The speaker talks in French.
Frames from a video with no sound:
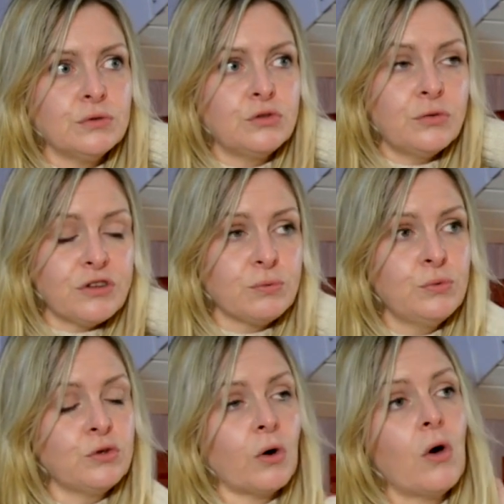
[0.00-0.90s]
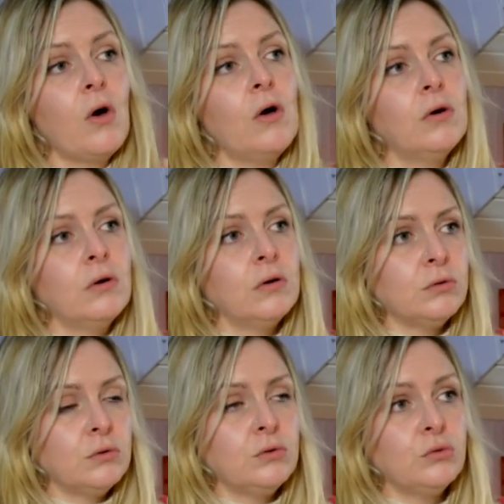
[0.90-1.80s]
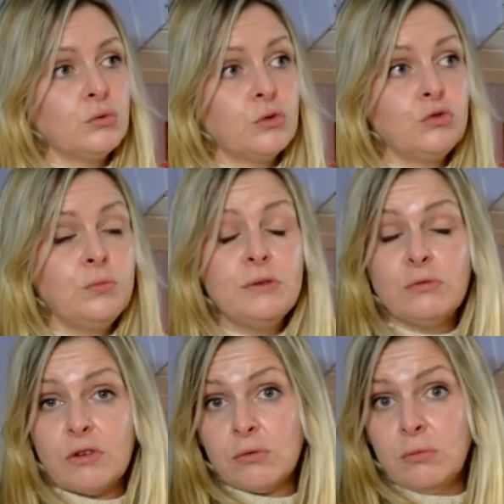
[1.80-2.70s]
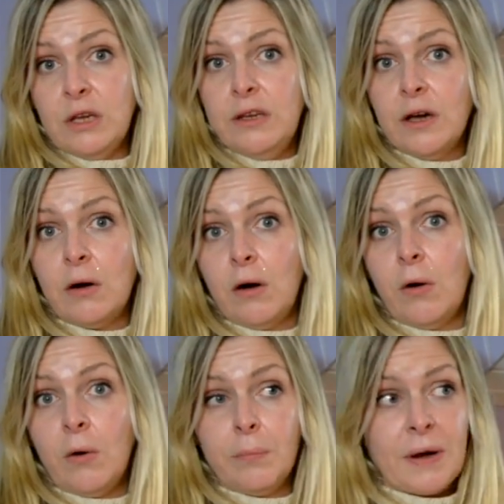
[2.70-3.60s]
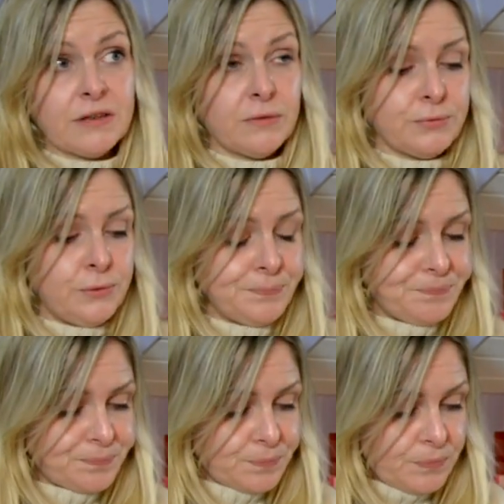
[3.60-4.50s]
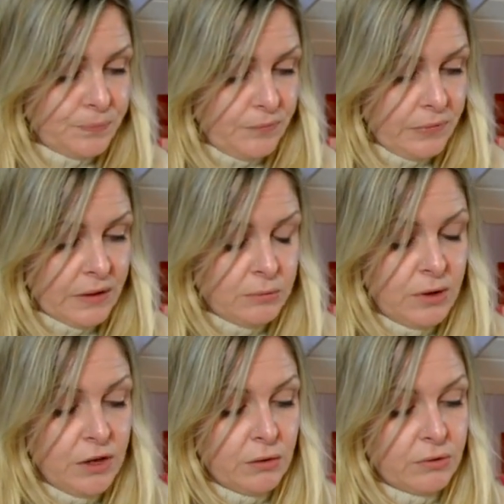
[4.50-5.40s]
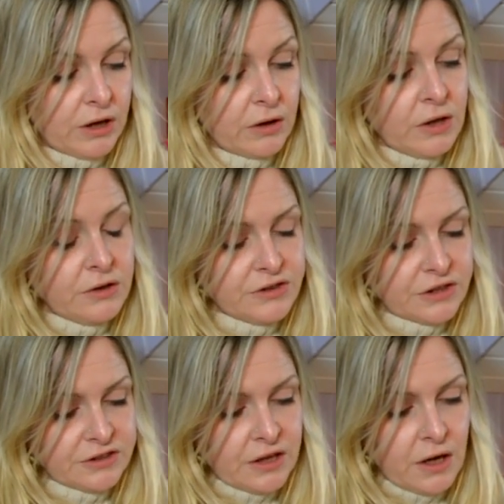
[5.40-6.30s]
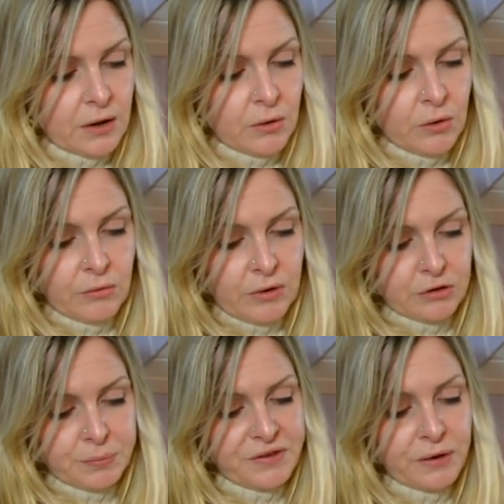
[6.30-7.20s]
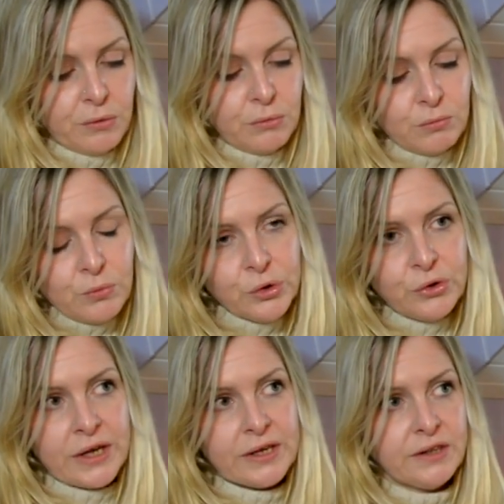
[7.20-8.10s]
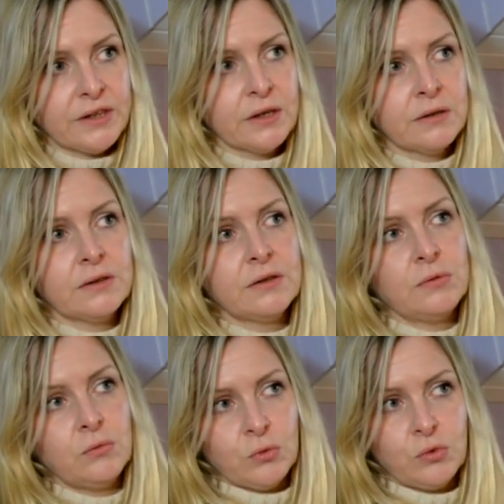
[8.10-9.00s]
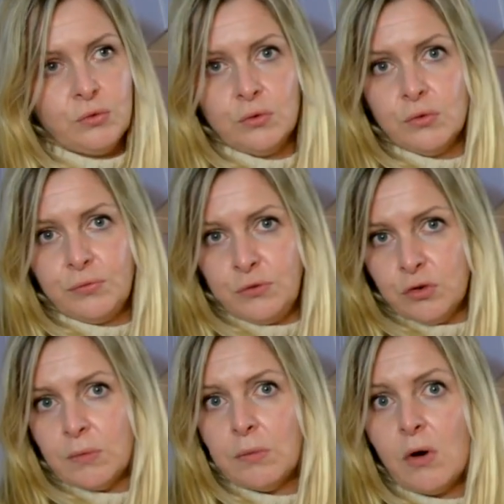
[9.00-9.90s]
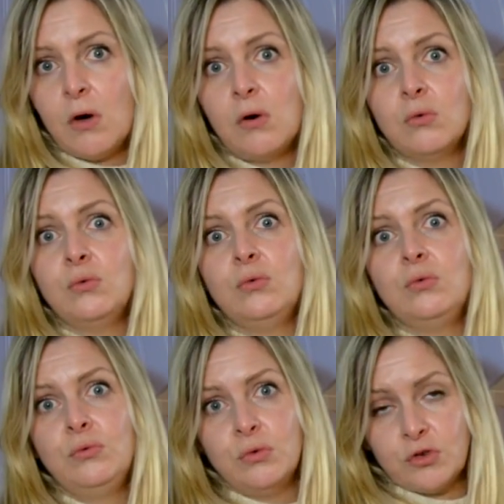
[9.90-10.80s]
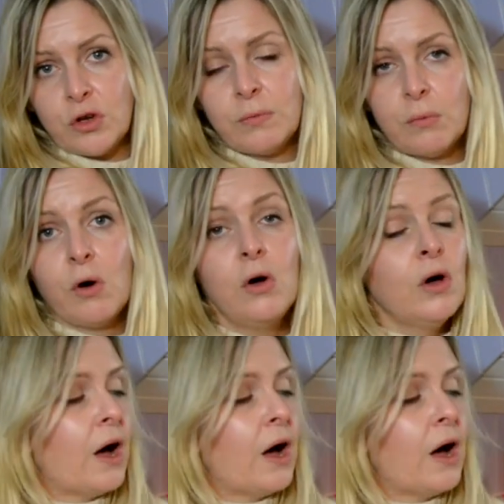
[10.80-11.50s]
sur Facebook. Euh, donc je vous mets de toute façon les liens en barre d'infos. Mais euh, voilà, ça sera. Euh, voilà, je préfère le, donner à quelqu'un, donc une future maman ou une jeune maman,